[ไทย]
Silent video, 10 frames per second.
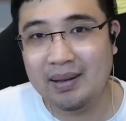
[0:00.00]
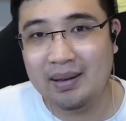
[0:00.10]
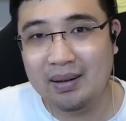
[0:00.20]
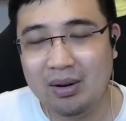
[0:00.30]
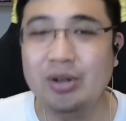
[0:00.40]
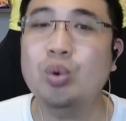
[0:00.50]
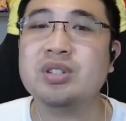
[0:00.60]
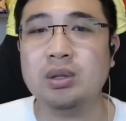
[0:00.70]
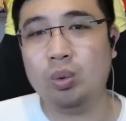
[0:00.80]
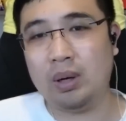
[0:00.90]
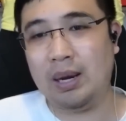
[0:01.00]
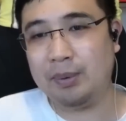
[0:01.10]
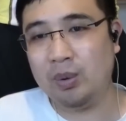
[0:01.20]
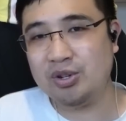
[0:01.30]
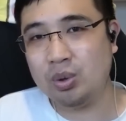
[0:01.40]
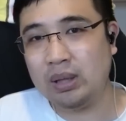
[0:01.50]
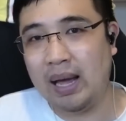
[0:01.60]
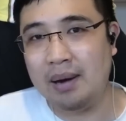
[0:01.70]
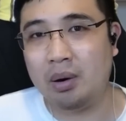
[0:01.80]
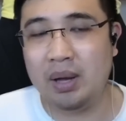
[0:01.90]
ก็ดูสนุกครับ เพราะว่าช่วงท้า
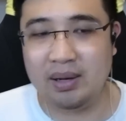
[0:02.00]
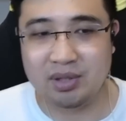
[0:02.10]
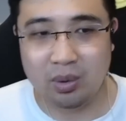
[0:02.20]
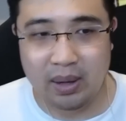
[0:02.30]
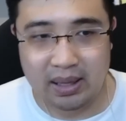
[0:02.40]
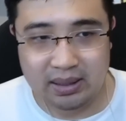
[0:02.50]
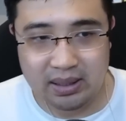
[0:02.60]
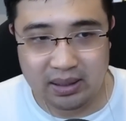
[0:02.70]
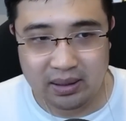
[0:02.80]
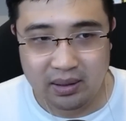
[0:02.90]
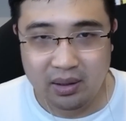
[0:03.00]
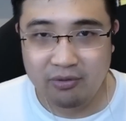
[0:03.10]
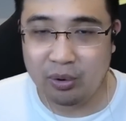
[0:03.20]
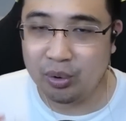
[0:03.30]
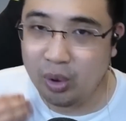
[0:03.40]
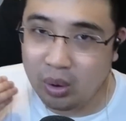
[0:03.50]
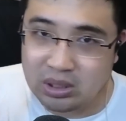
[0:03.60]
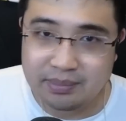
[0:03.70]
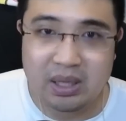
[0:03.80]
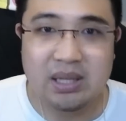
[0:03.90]
ยเราเห็นจังหวะที่ฟาคุนโดเกื
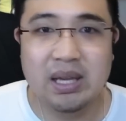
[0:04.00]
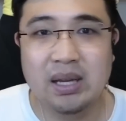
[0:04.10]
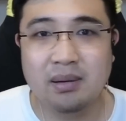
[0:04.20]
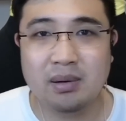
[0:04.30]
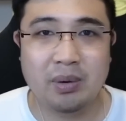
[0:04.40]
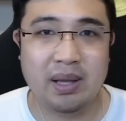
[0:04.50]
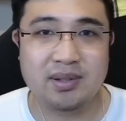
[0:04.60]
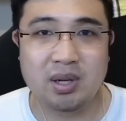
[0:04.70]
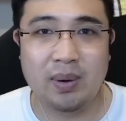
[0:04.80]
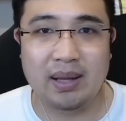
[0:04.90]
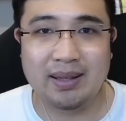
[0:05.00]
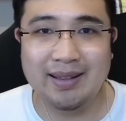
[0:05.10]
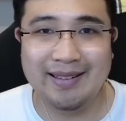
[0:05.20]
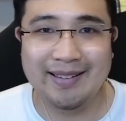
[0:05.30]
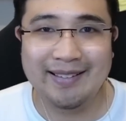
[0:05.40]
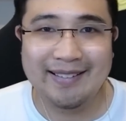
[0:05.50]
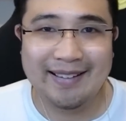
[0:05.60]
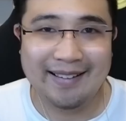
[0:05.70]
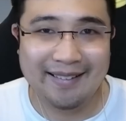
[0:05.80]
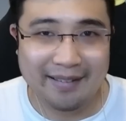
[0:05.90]
อบได้ยิง เราเห็นจังหวะที่
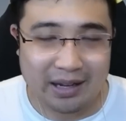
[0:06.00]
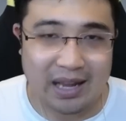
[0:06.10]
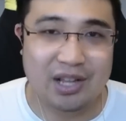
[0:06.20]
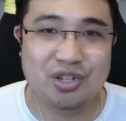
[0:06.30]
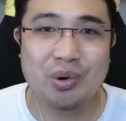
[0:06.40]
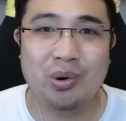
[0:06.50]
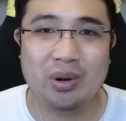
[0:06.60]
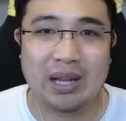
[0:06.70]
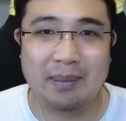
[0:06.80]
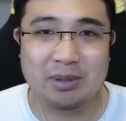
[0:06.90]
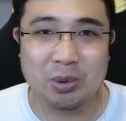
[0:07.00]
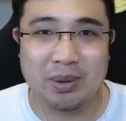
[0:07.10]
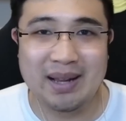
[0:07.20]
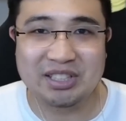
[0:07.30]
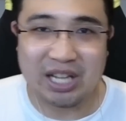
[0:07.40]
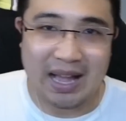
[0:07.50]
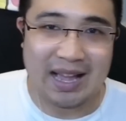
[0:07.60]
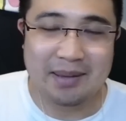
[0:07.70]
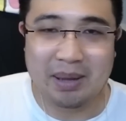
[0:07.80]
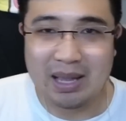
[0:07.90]
กานาโชนะครับ อยู่ด้านซ้าย
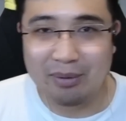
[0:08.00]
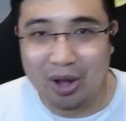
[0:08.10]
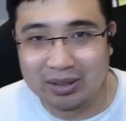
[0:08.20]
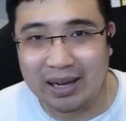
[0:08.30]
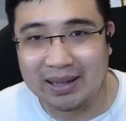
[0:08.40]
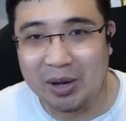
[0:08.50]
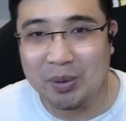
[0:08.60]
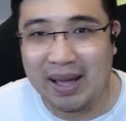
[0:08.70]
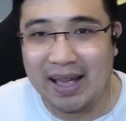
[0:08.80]
พยายามล็อกตัดเข้าใน